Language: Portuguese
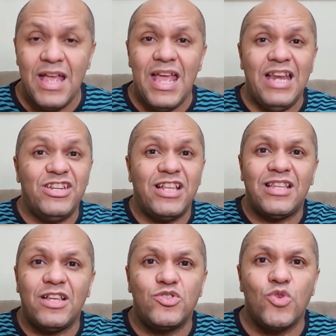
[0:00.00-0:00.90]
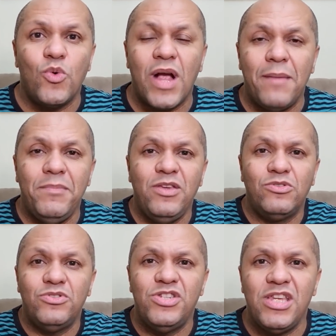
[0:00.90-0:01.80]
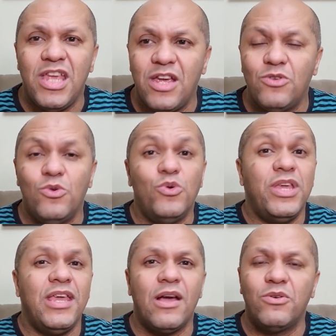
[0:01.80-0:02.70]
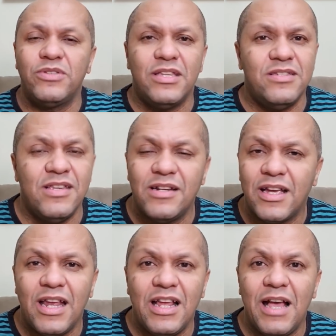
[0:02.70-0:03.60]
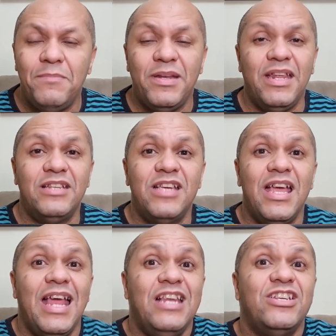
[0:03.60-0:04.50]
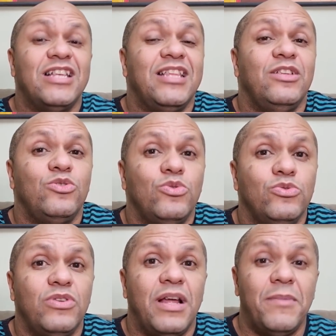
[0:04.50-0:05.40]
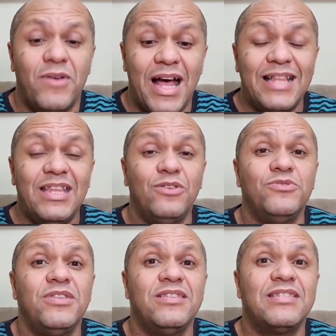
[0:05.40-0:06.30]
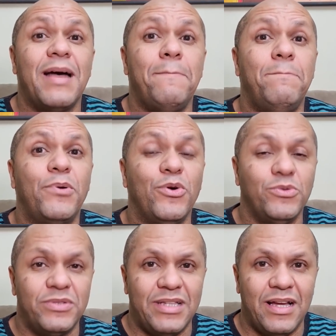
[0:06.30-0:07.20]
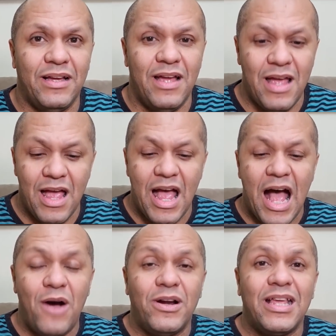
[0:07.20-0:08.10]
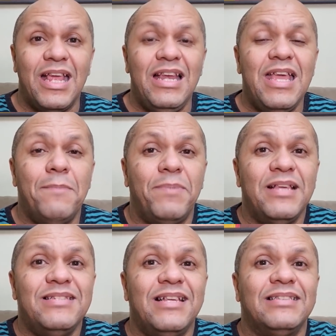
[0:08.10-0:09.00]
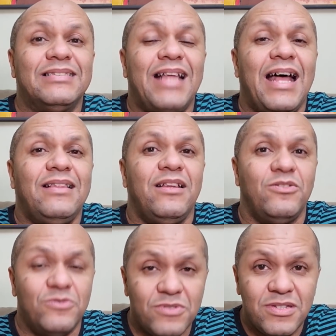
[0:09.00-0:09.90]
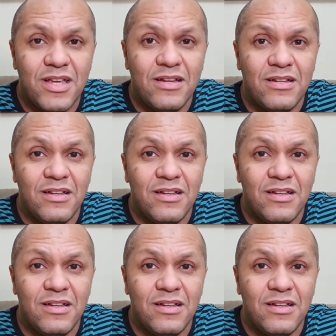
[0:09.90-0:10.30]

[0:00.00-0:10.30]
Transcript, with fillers: Ele já traçou o caminho do dinheiro, o que, que acontecia naquele gabinete, ele já tem tudo na mão, a denúncia está pronta. A hora que ele ia apresentar a denúncia,